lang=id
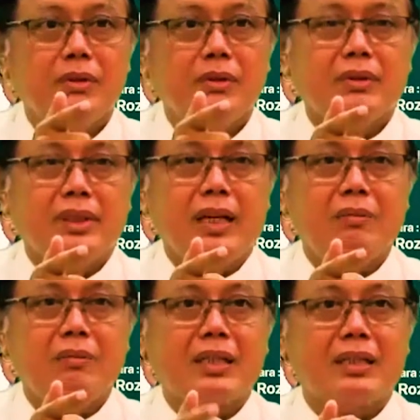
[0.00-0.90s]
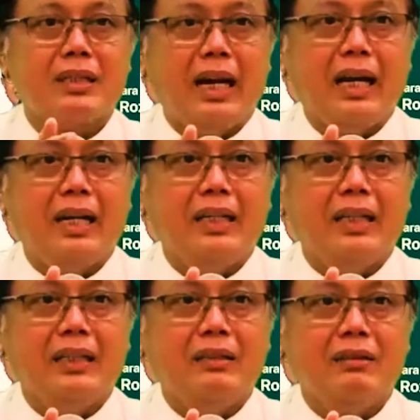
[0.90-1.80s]
ya masak.
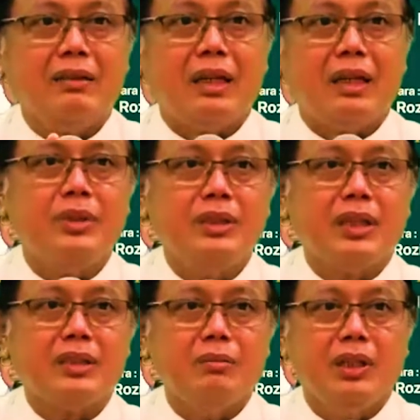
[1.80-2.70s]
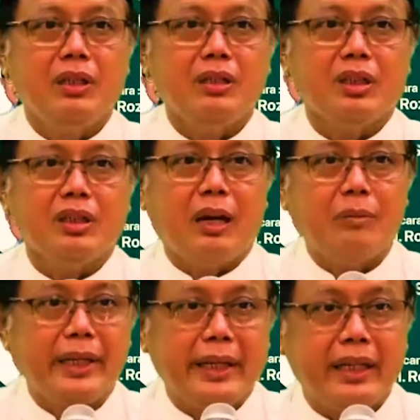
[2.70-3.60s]
Kan enggak bisa sambil nonton
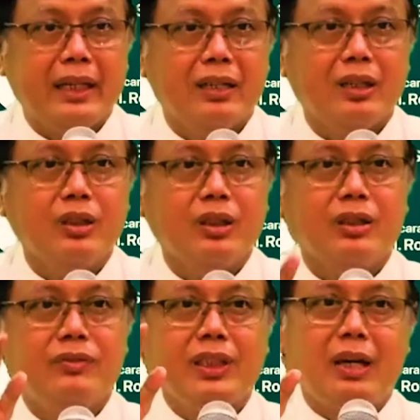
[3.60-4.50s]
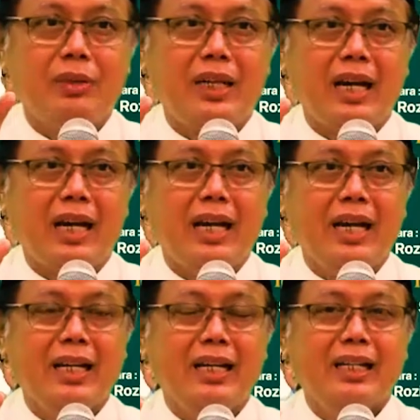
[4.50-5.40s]
HP. Nonton TV kan enggak bisa.
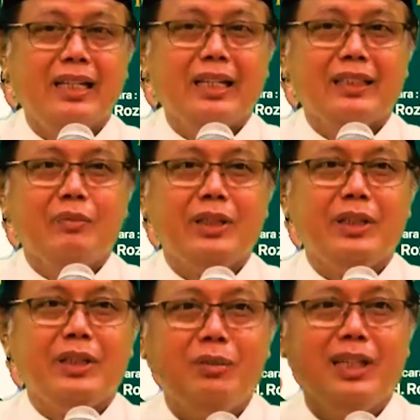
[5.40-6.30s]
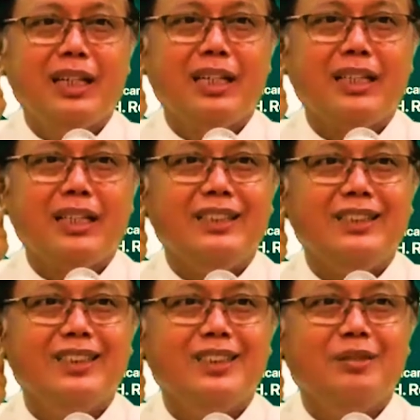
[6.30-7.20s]
Tapi kalau mendengar kan
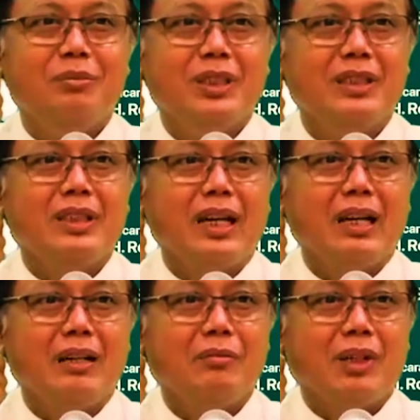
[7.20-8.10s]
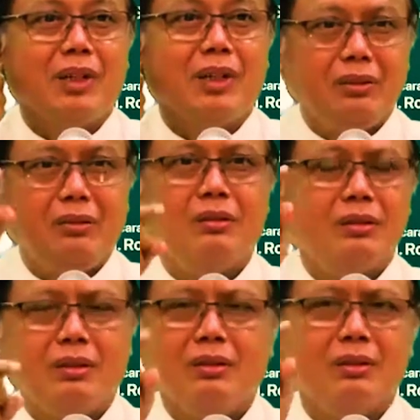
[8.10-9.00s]
bisa. Maka itu
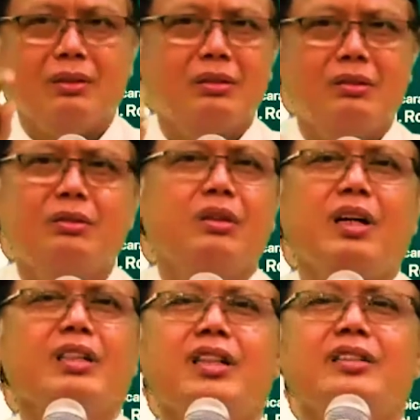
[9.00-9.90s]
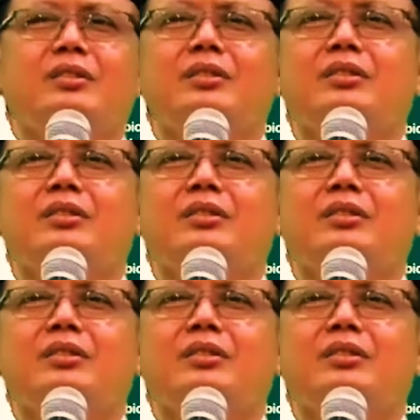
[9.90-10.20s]
sungguh Allah itu